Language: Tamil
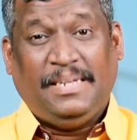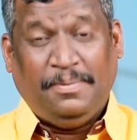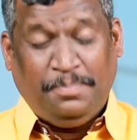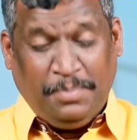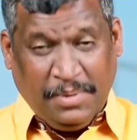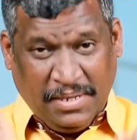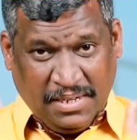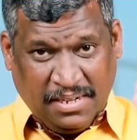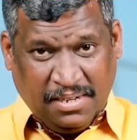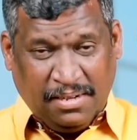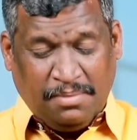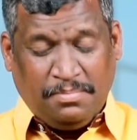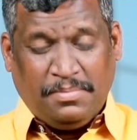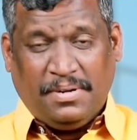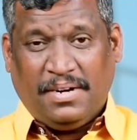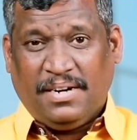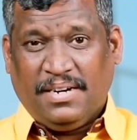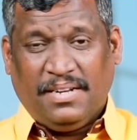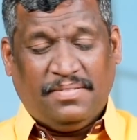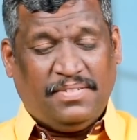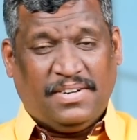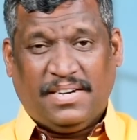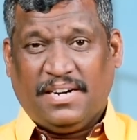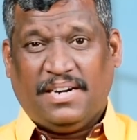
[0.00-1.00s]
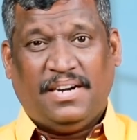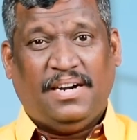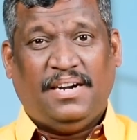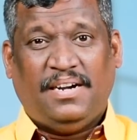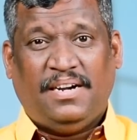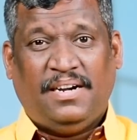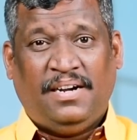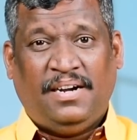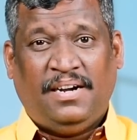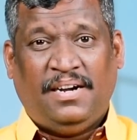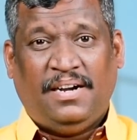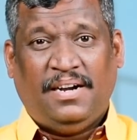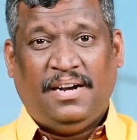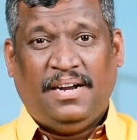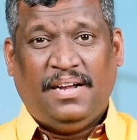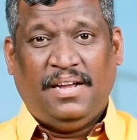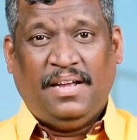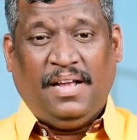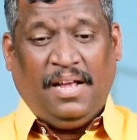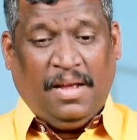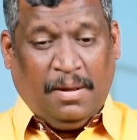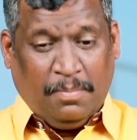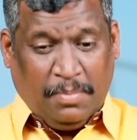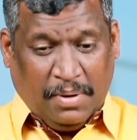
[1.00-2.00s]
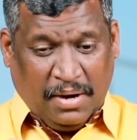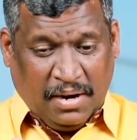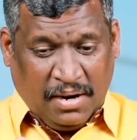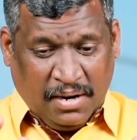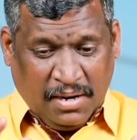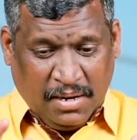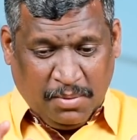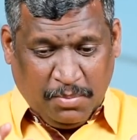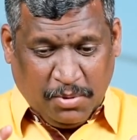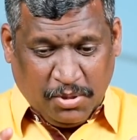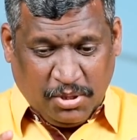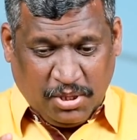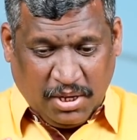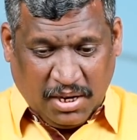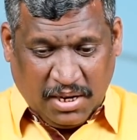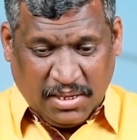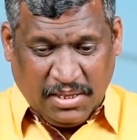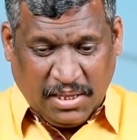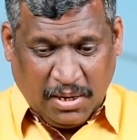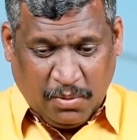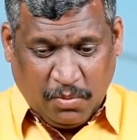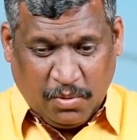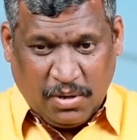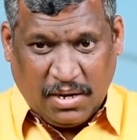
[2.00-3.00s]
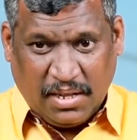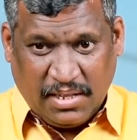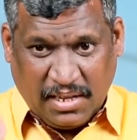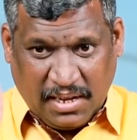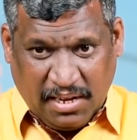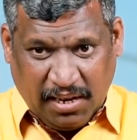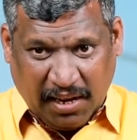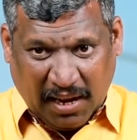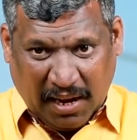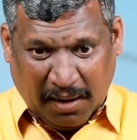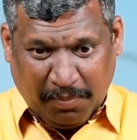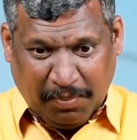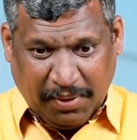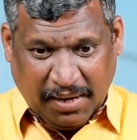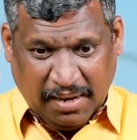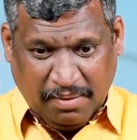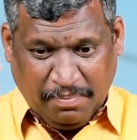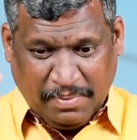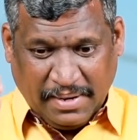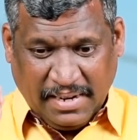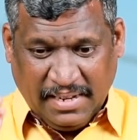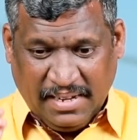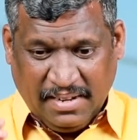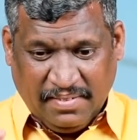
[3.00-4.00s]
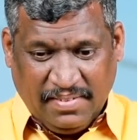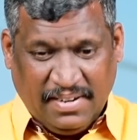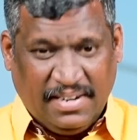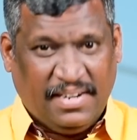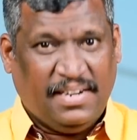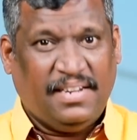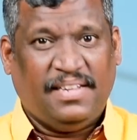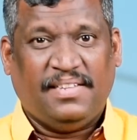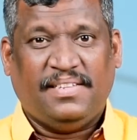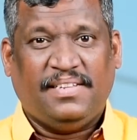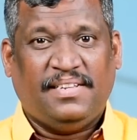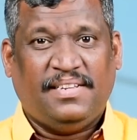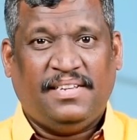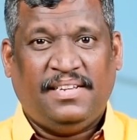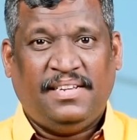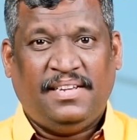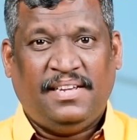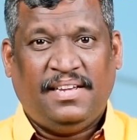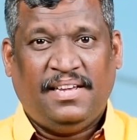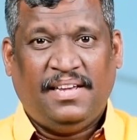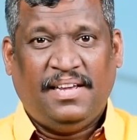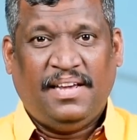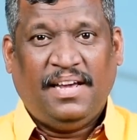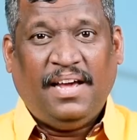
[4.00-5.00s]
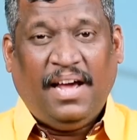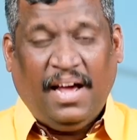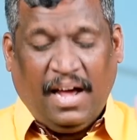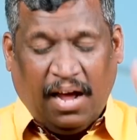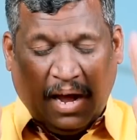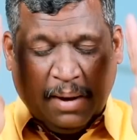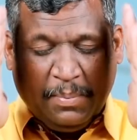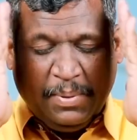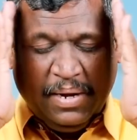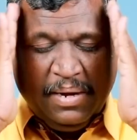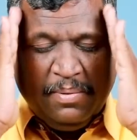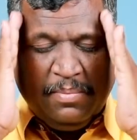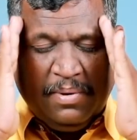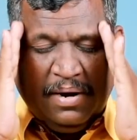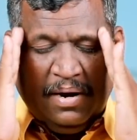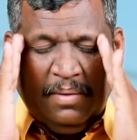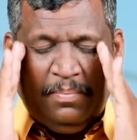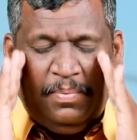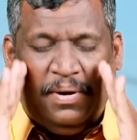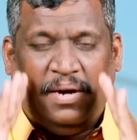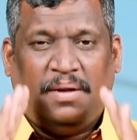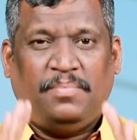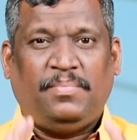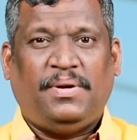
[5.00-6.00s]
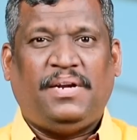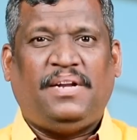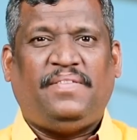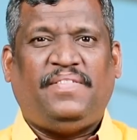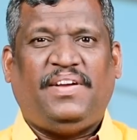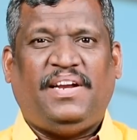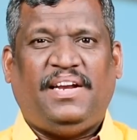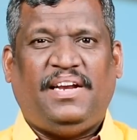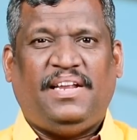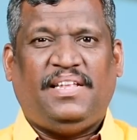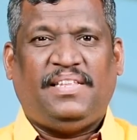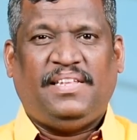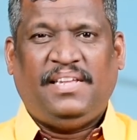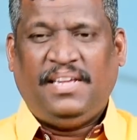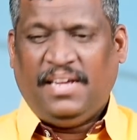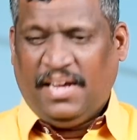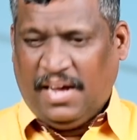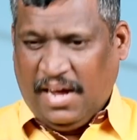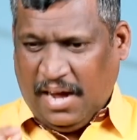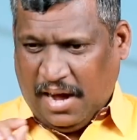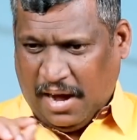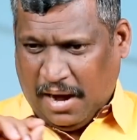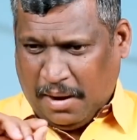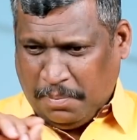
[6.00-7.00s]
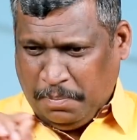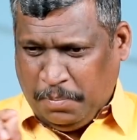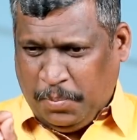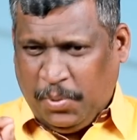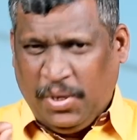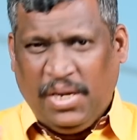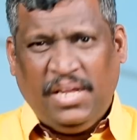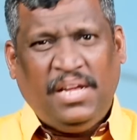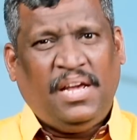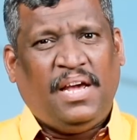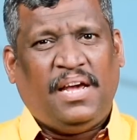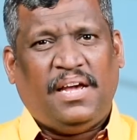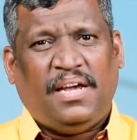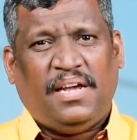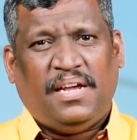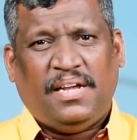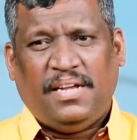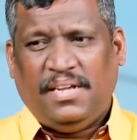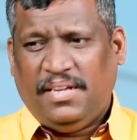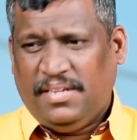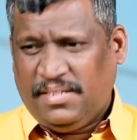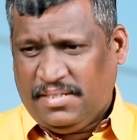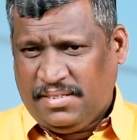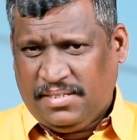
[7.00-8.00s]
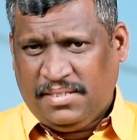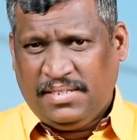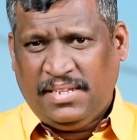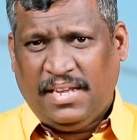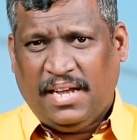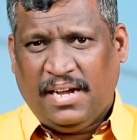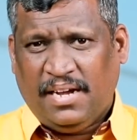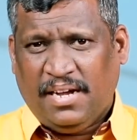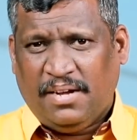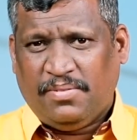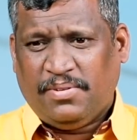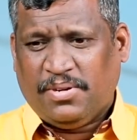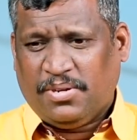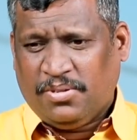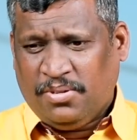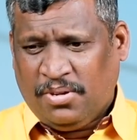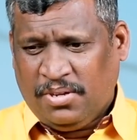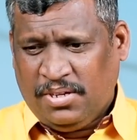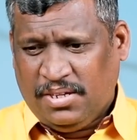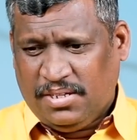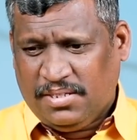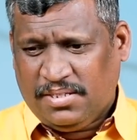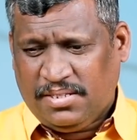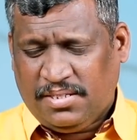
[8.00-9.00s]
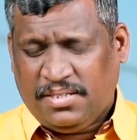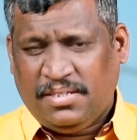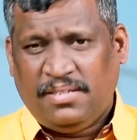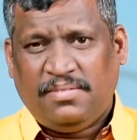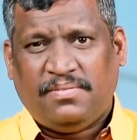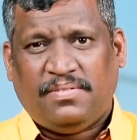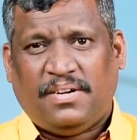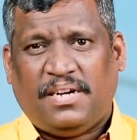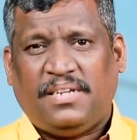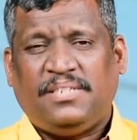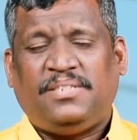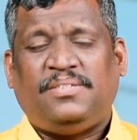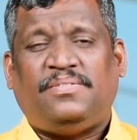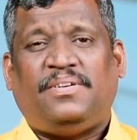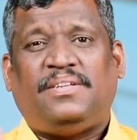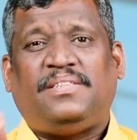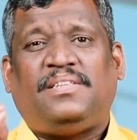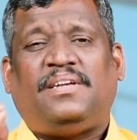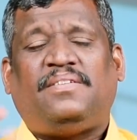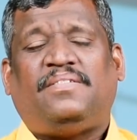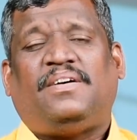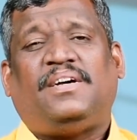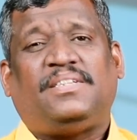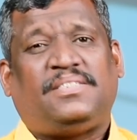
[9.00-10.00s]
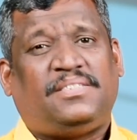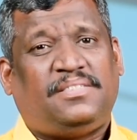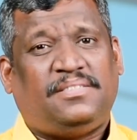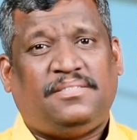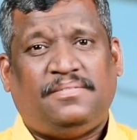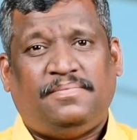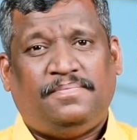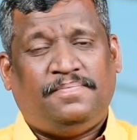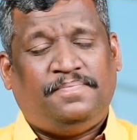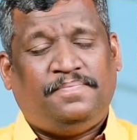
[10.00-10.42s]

இப்போ இருக்கிற மாணவர்கள் பாட புத்தகத்தில் உள்ளதை அப்படியே படிக்க வேண்டியது அப்படியே மனப்பாடம் பண்ண வேண்டியது அப்படியே இஸ்ஸு எங்கே வருதோ இஸ்ஸு வாசு வந்தால் வாசு